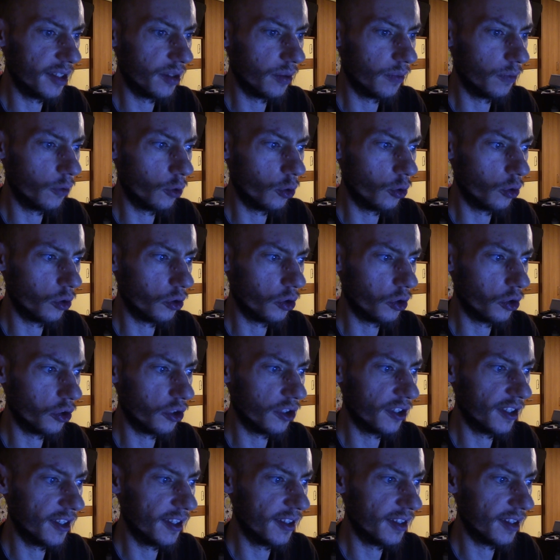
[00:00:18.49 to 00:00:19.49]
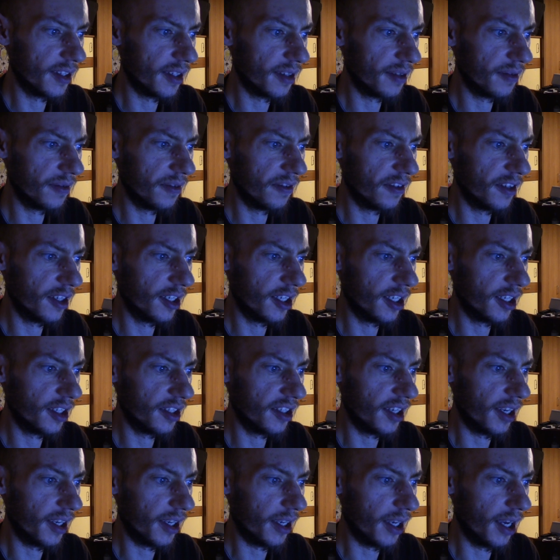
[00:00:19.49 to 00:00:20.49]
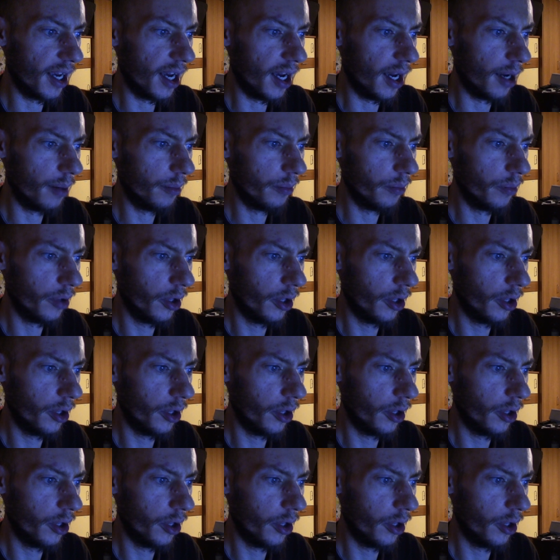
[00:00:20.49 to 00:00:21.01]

obwohl du schon siehst, dass wir viele Geschenke haben